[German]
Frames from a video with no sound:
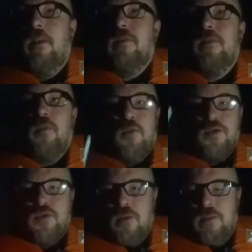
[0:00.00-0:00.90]
Also so
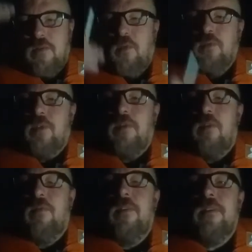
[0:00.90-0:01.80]
schön so
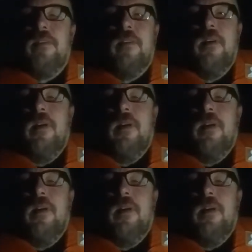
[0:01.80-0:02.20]
runtergelaufen ist.